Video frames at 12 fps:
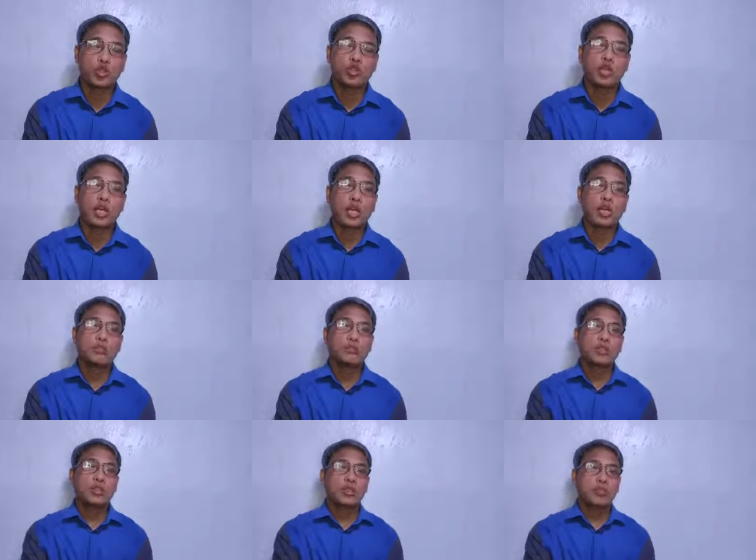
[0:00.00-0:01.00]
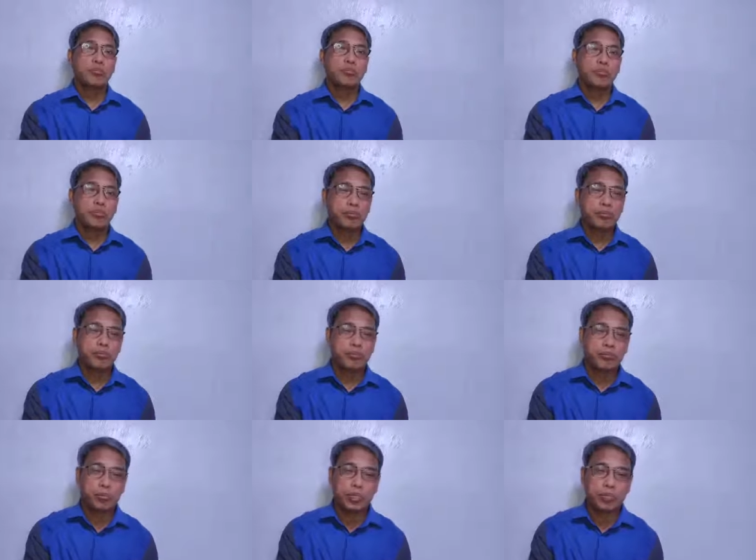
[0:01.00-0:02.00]
Gusto ko na nga mm,
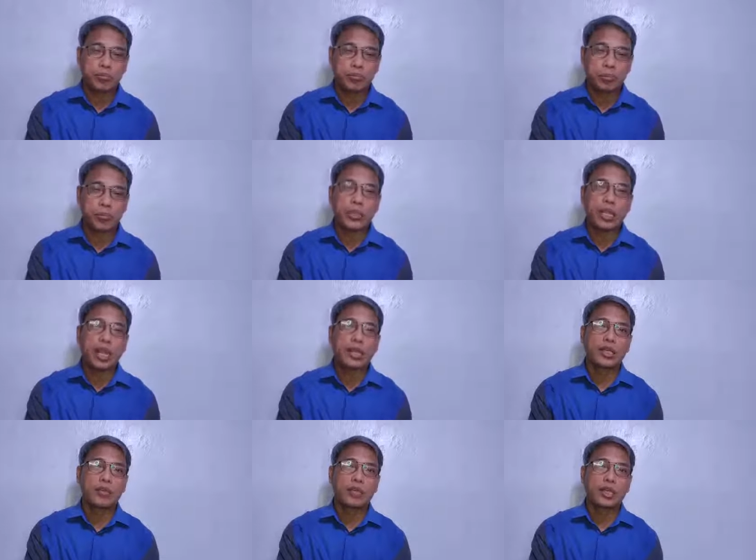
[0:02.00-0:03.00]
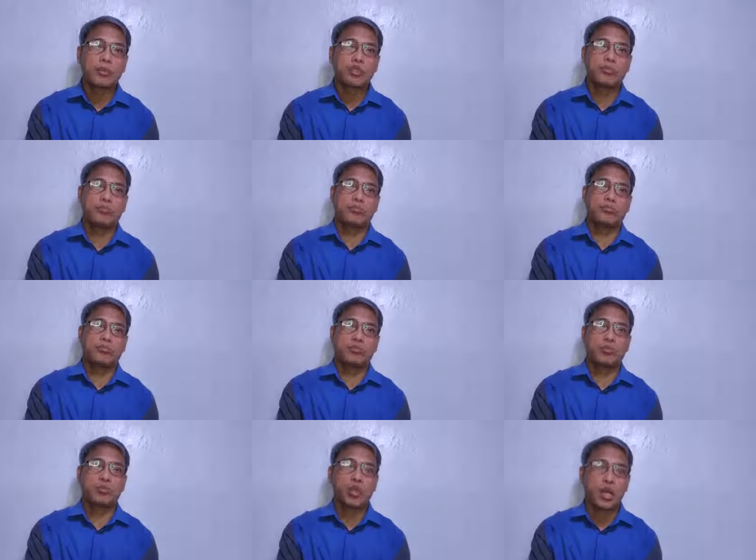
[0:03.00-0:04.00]
mas yung panalangin ko na mas
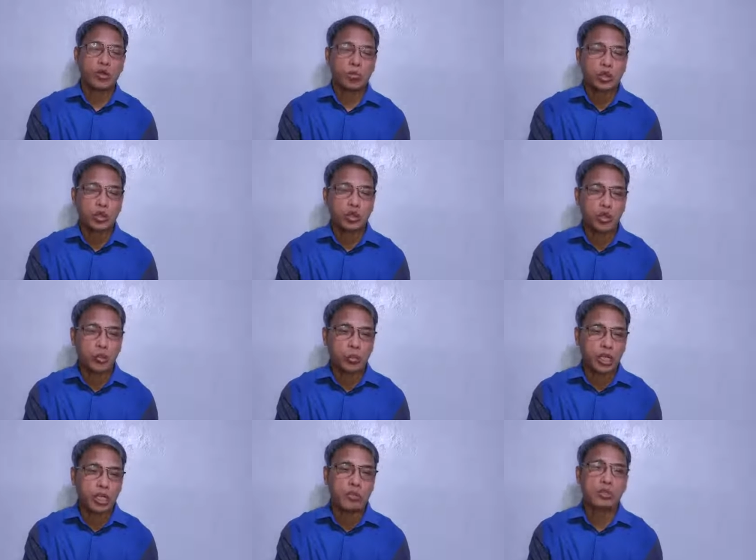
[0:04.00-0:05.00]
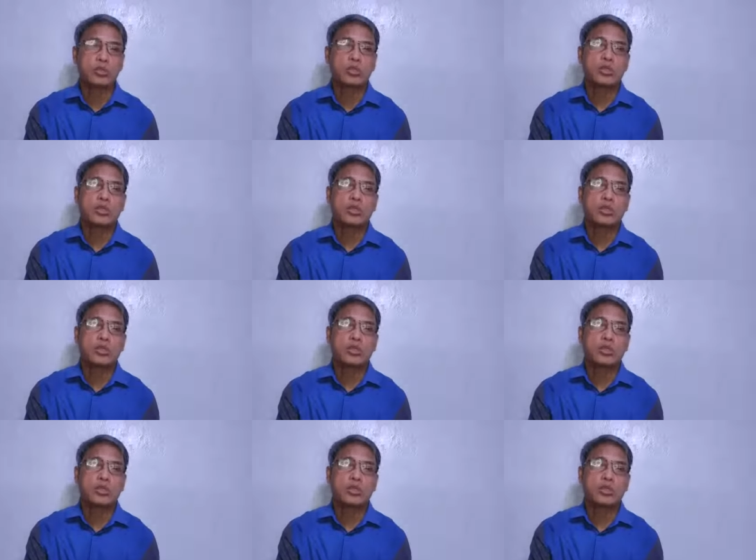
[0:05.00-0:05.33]
mas mukha akong mature para mas